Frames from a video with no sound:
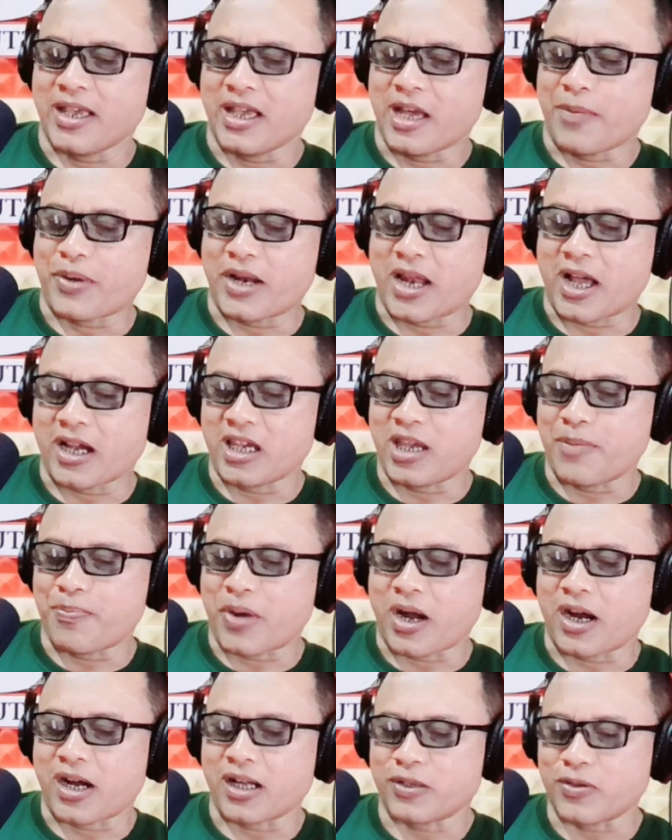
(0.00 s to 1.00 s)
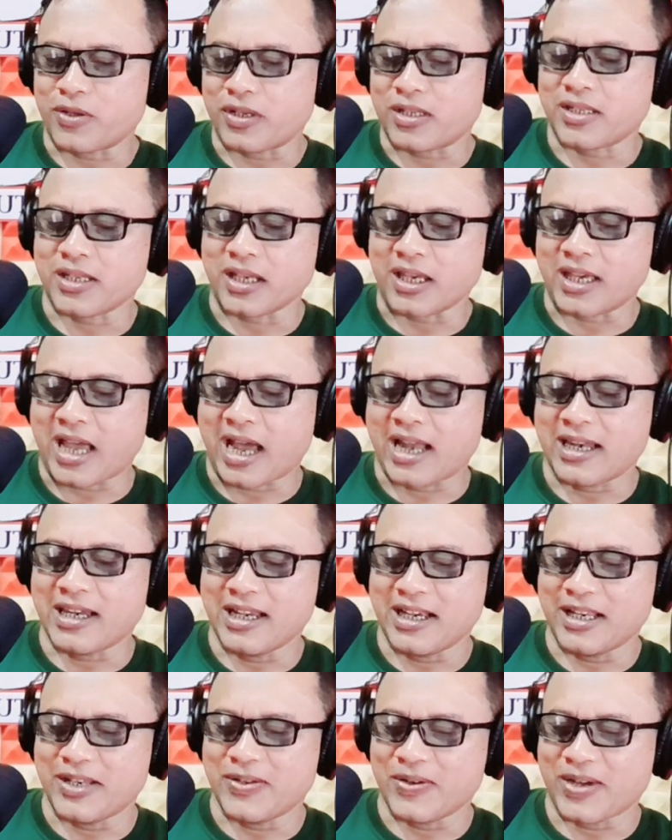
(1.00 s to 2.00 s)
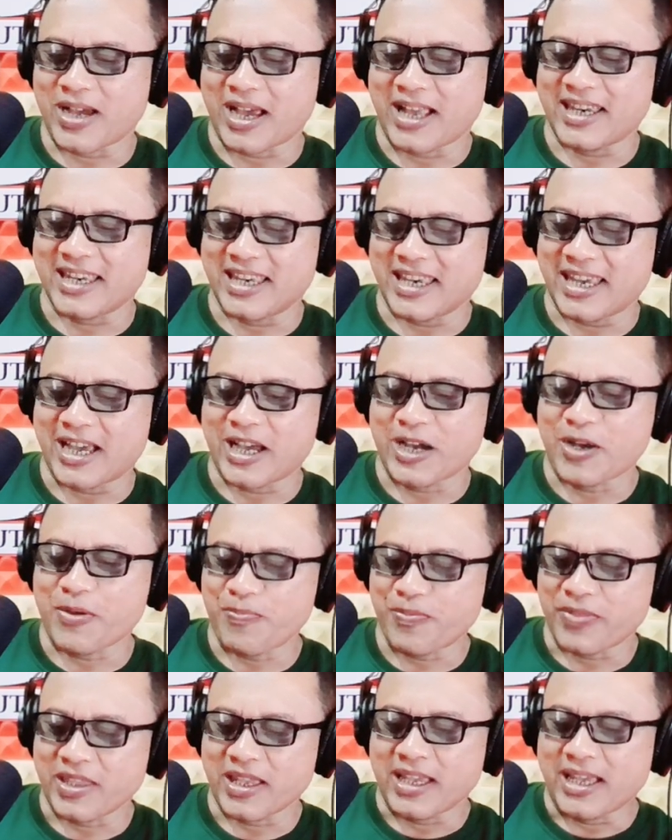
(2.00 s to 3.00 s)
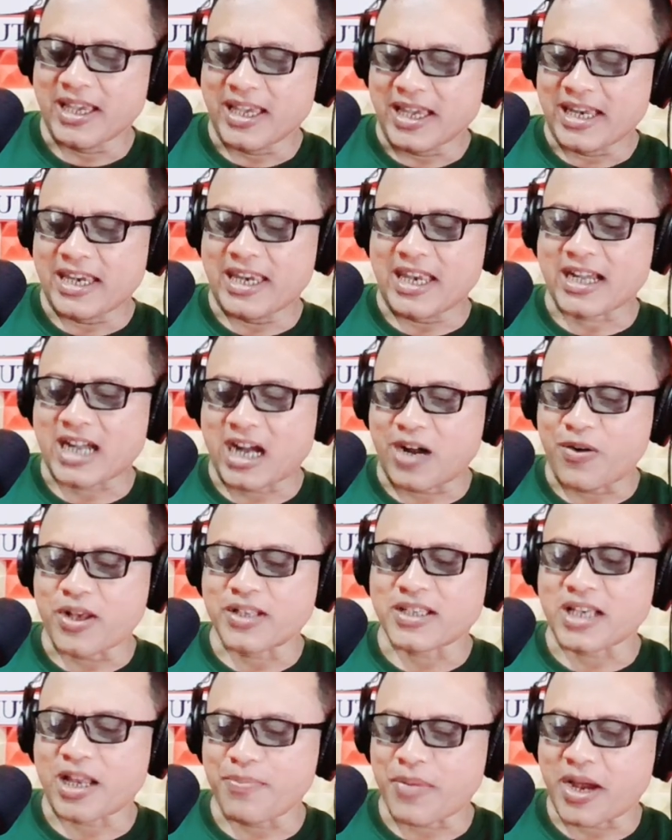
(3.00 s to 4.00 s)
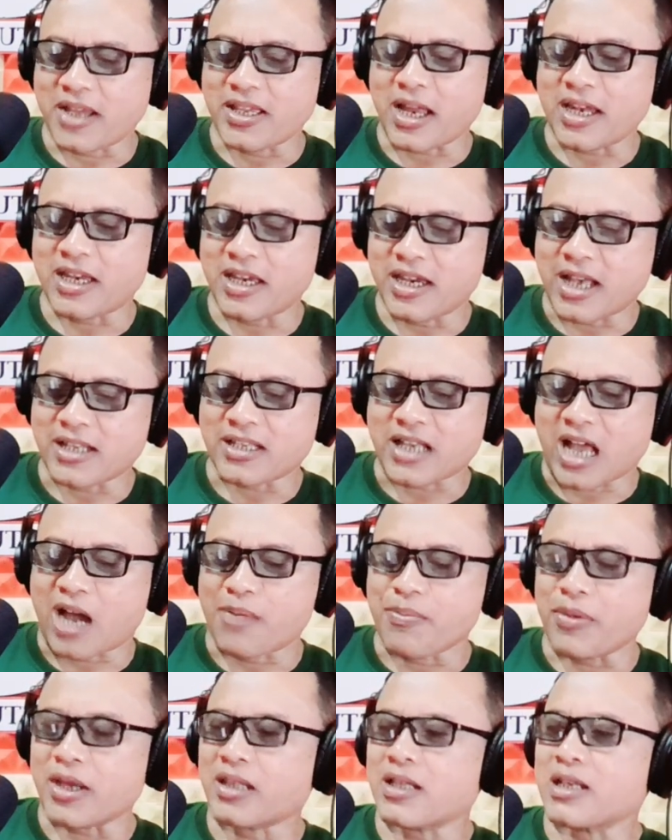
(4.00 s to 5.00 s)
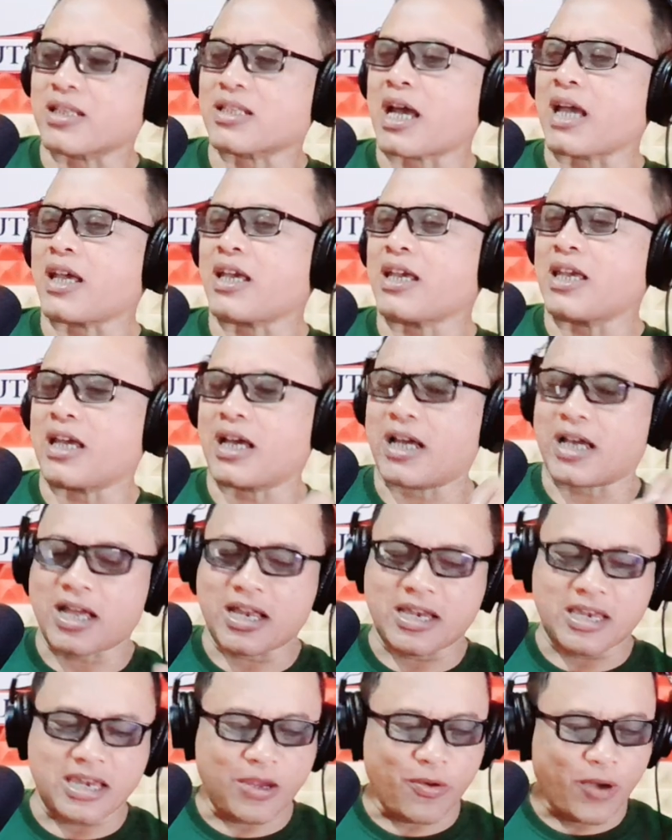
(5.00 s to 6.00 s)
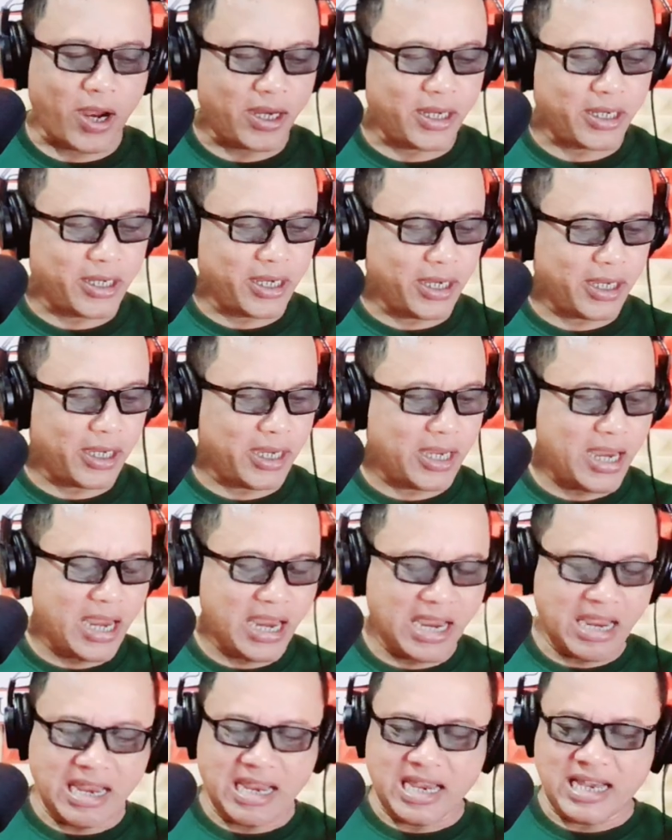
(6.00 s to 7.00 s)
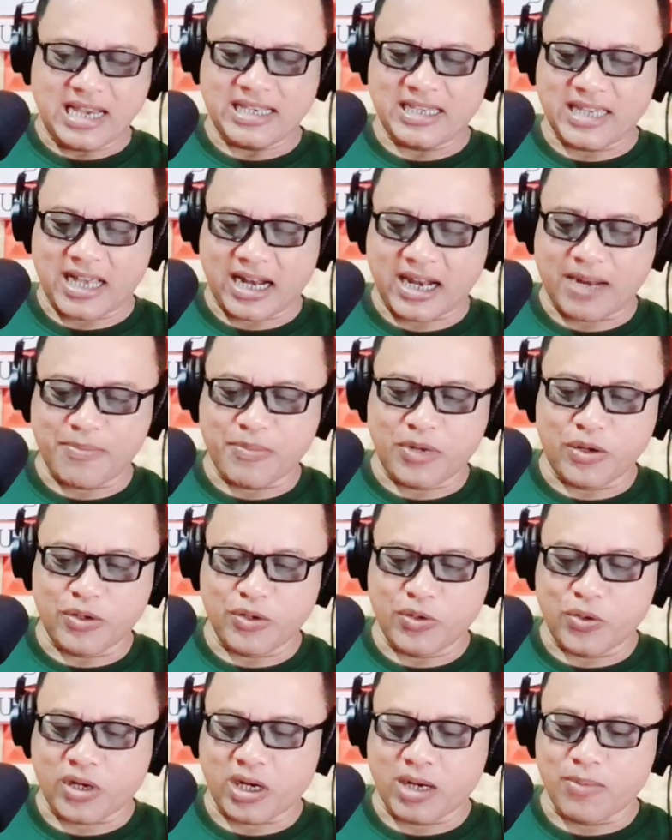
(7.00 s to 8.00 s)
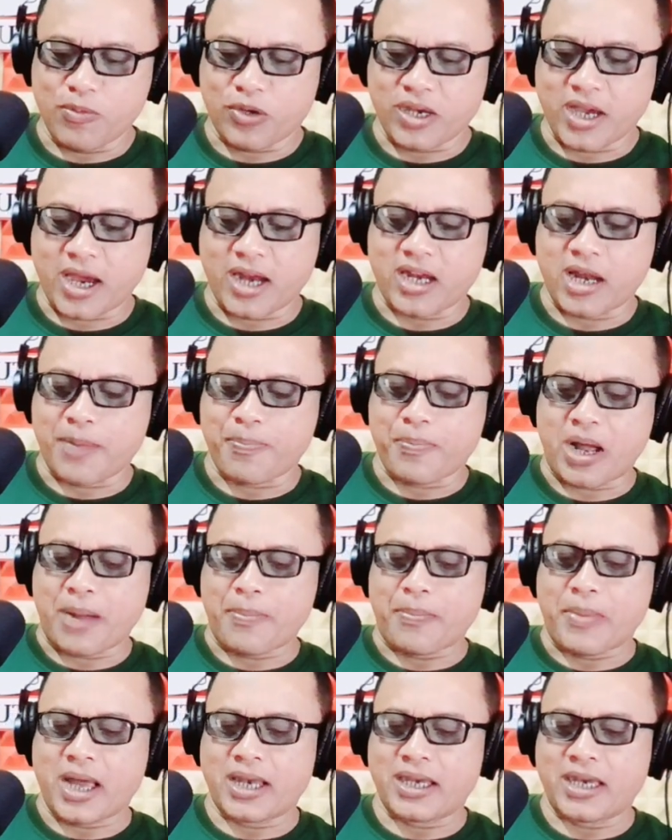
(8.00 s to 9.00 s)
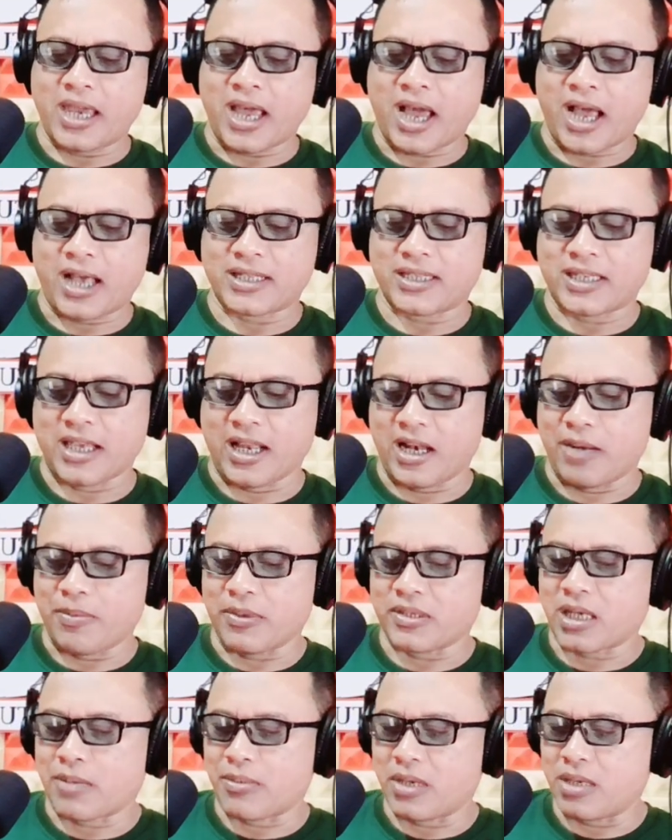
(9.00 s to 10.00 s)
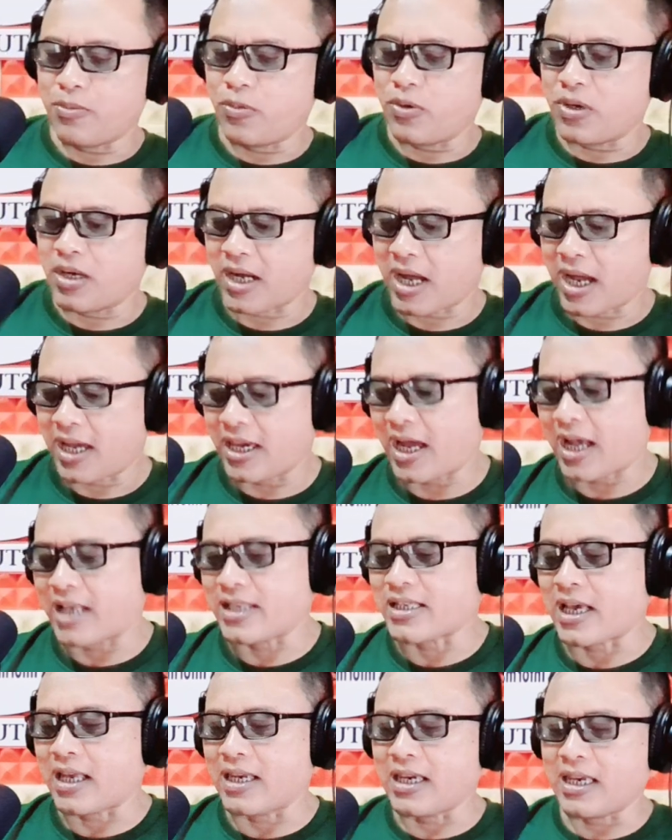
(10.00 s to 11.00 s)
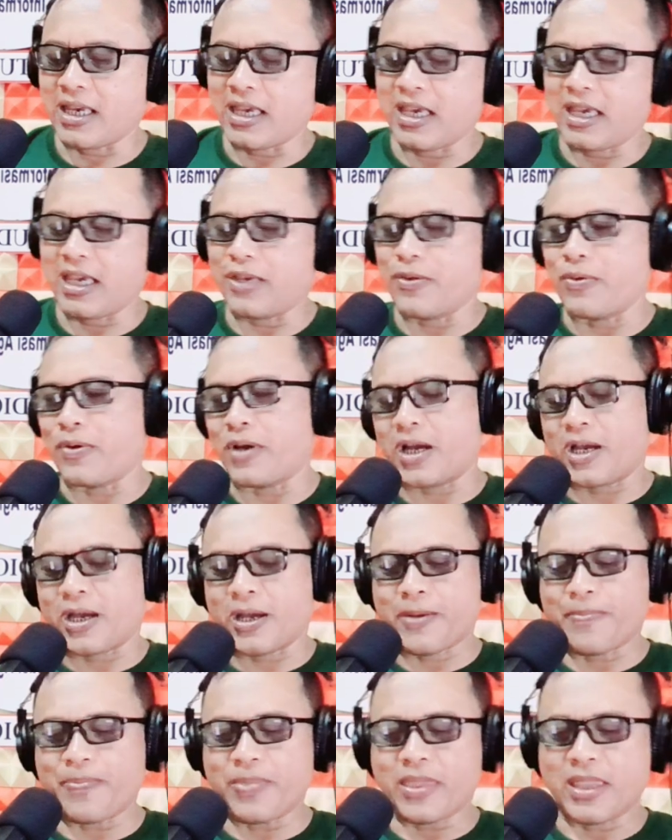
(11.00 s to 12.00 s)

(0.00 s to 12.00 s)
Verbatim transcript: Apalagi Pak petut Seriade juga nih ya. Di kawasan Banjar Dinas Amartesari ya di Wanegiri Jalan menuju ke Lemkih ada Pak Made Hasil bersama Ibu Nengah Yasani juga